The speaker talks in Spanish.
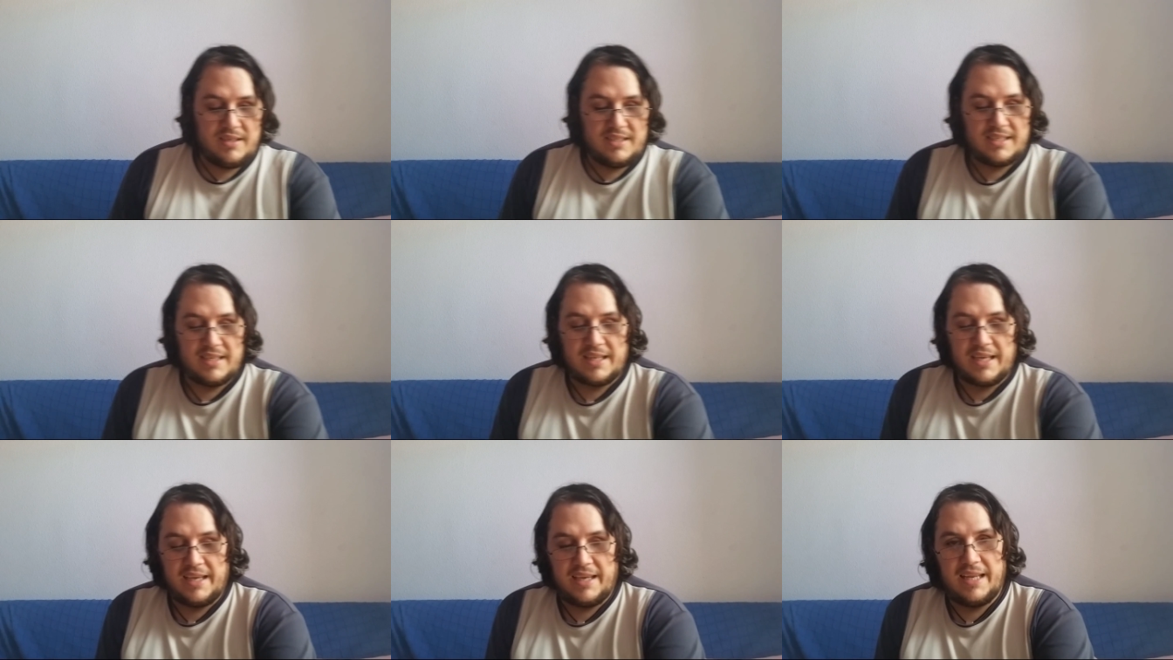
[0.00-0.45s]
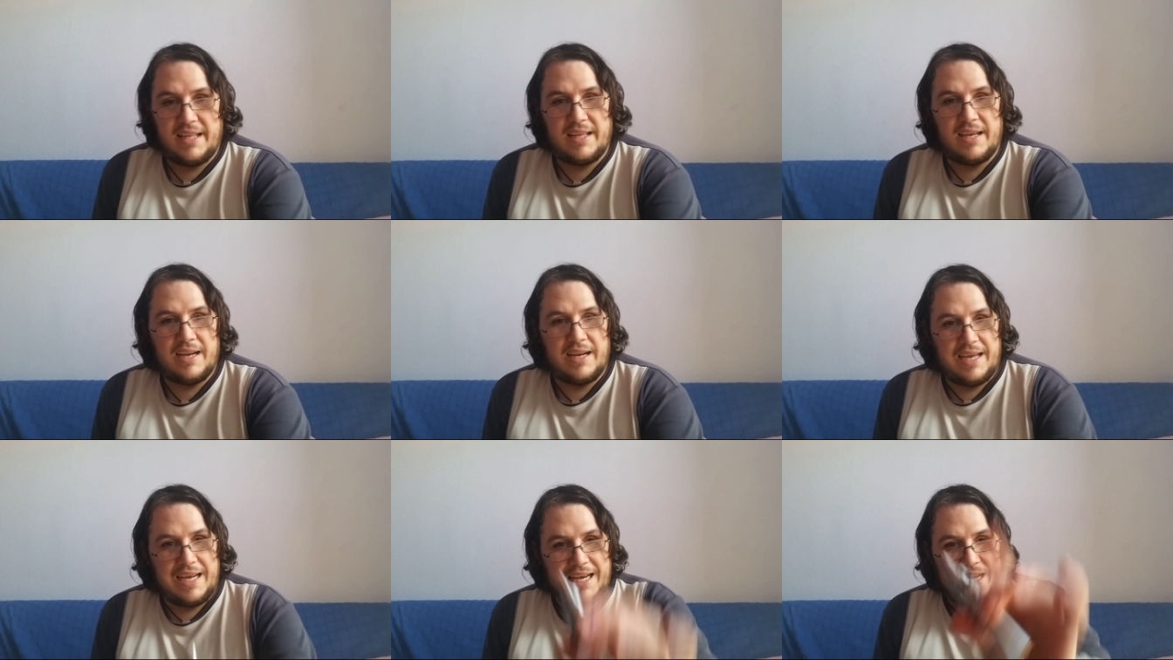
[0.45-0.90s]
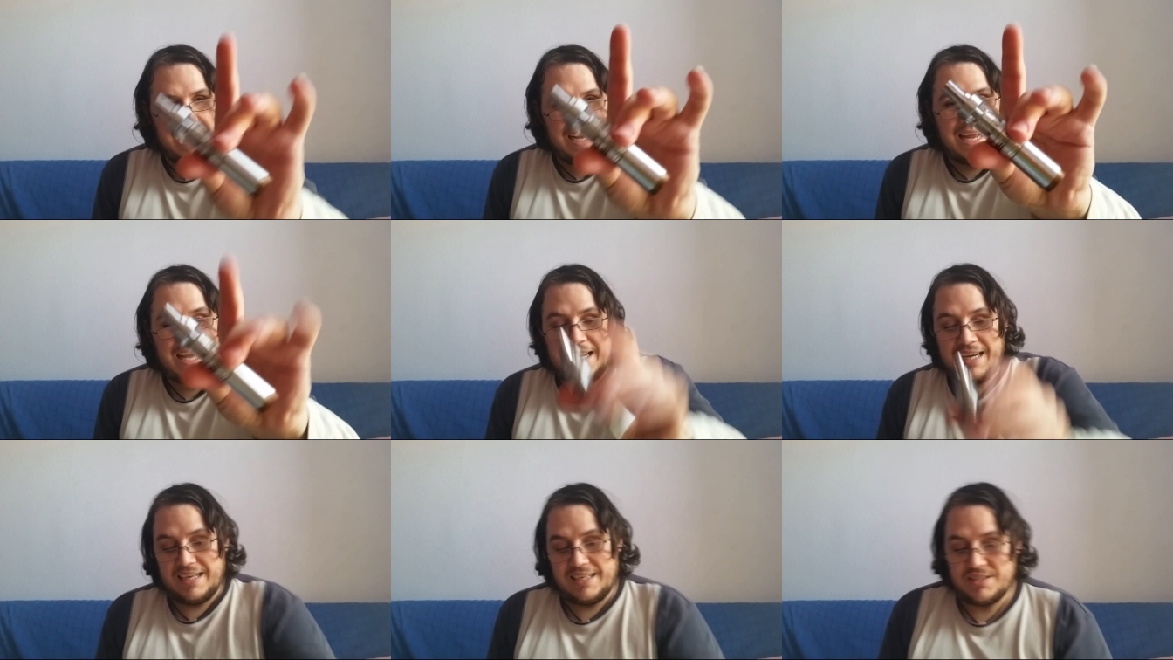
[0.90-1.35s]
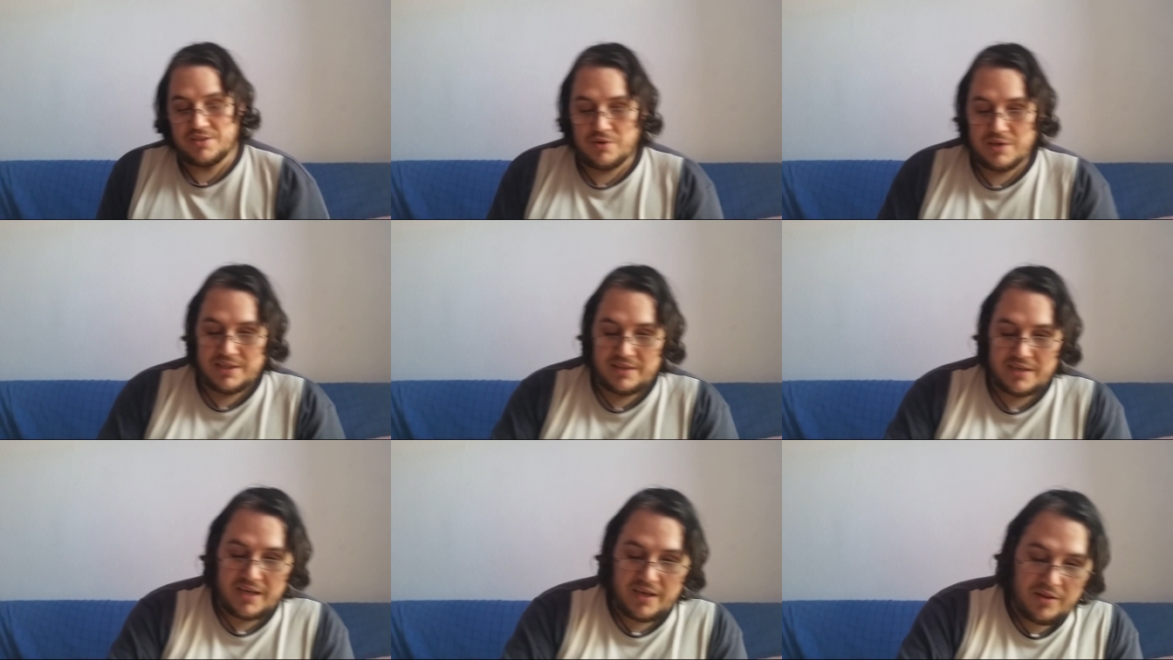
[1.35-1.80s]
esta tanqueta, el Heracles
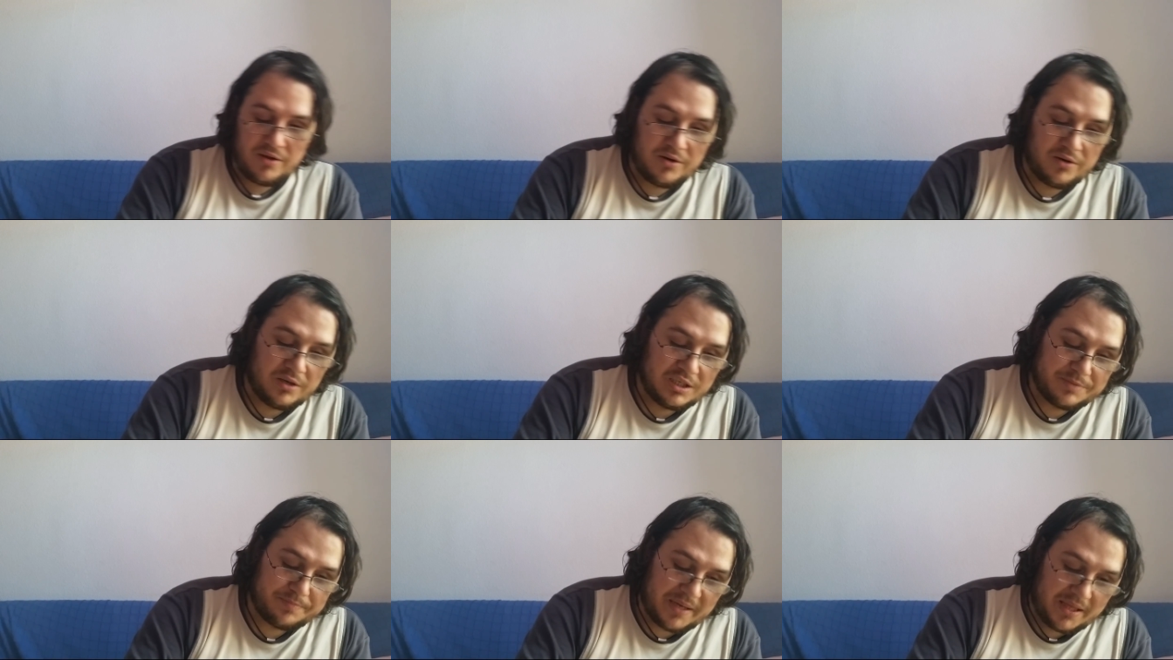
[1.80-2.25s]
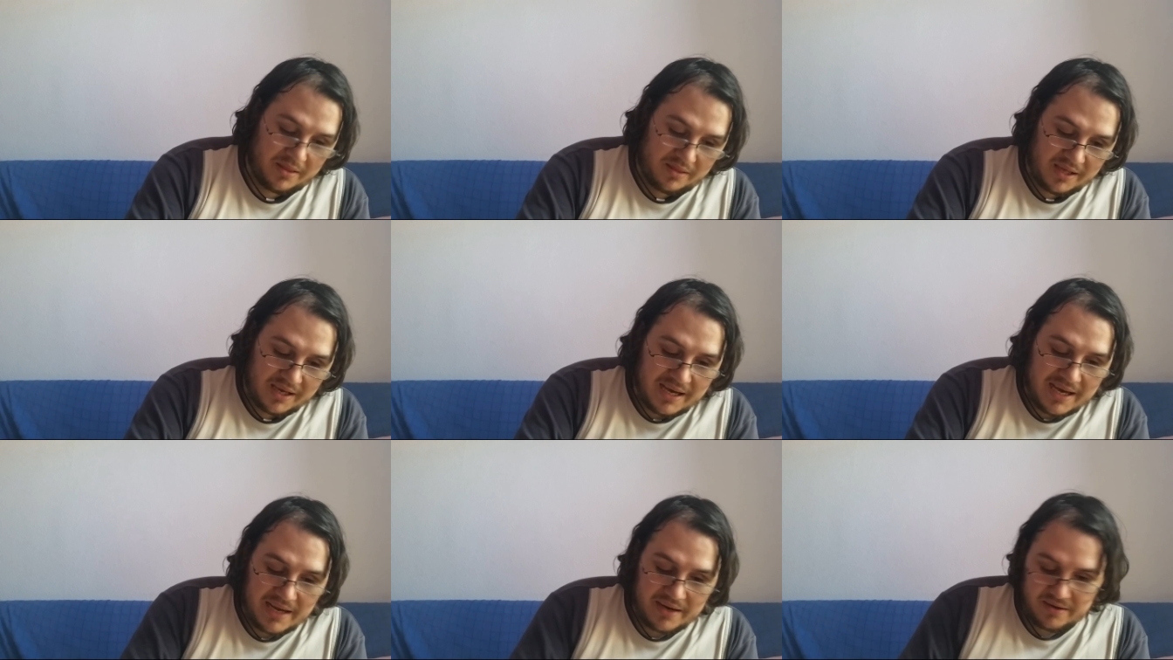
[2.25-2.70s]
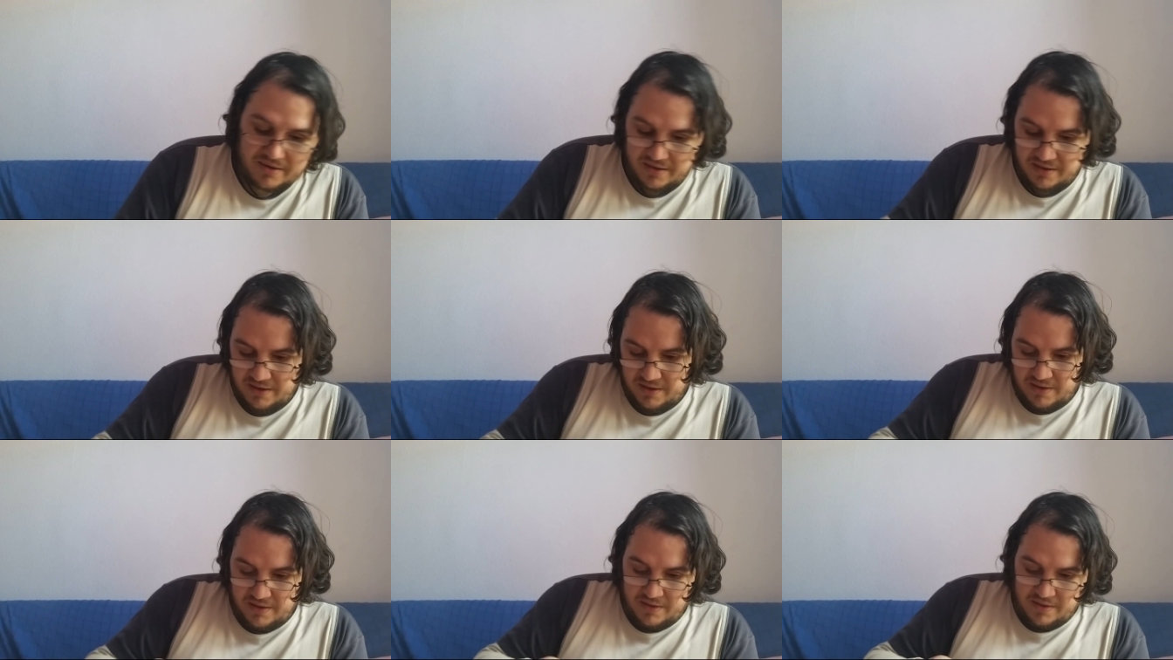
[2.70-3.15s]
lo ha traído Spain Cigar,